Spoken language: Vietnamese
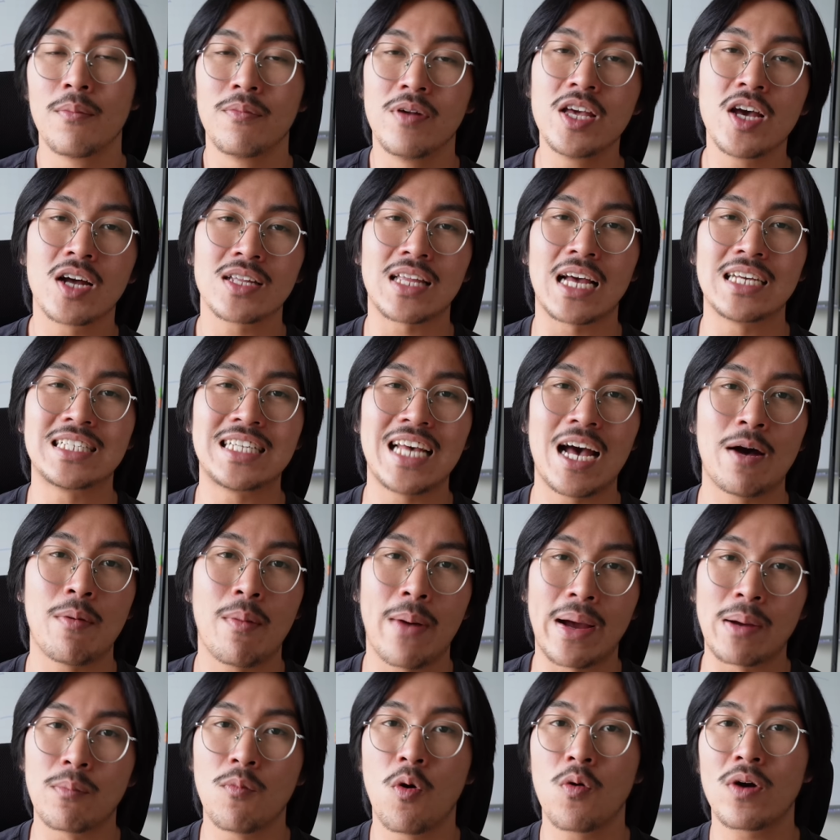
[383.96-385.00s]
Lý do tại sao mà
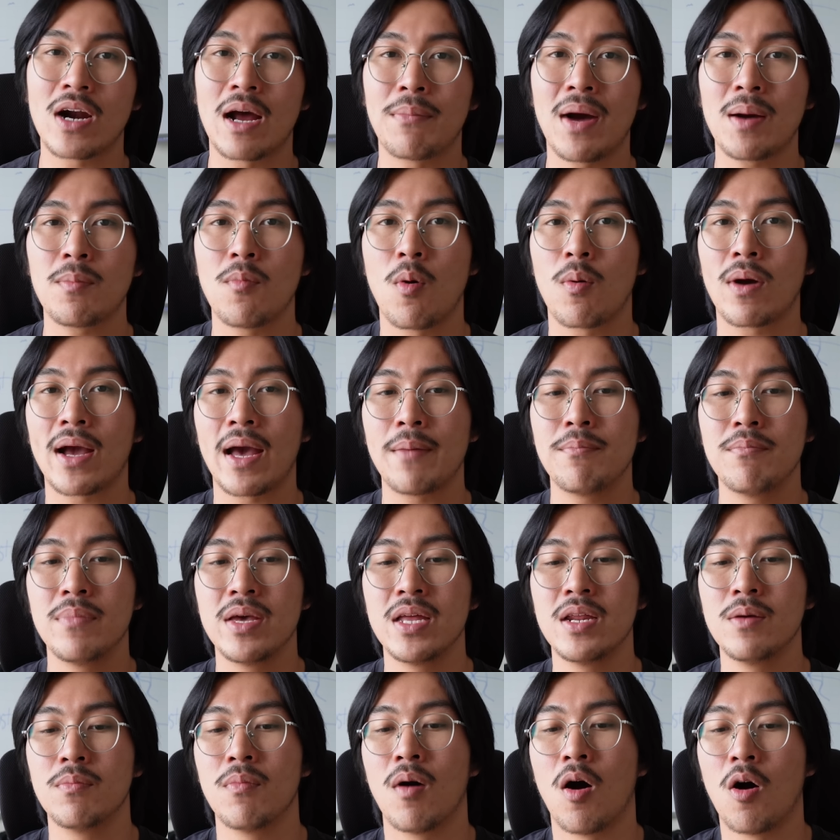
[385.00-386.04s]
bạn muốn ra mắt một cái
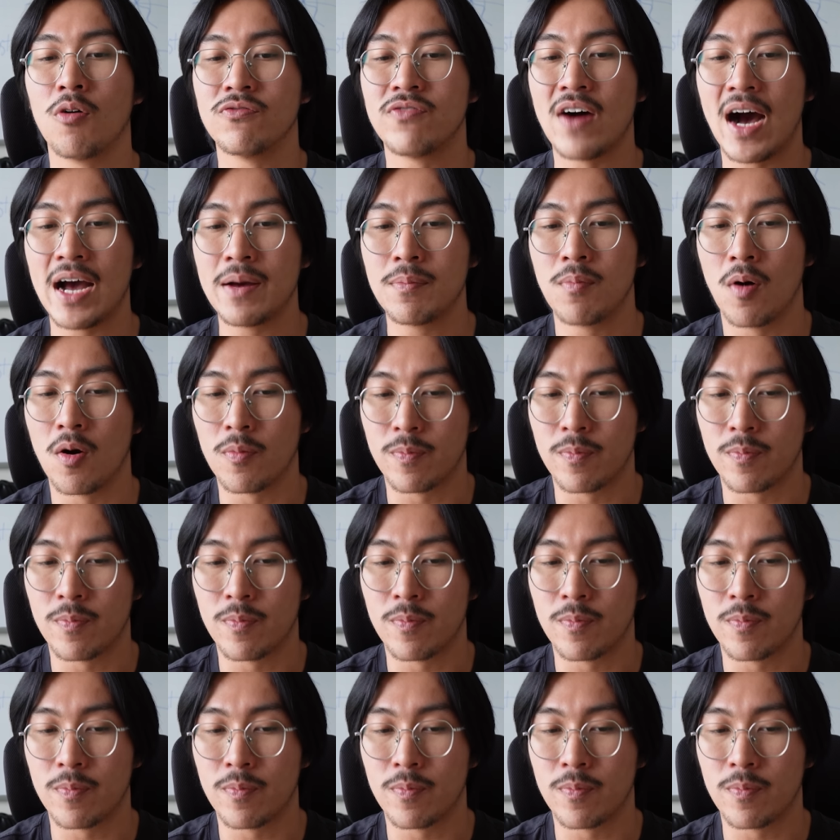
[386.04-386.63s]
minimal viable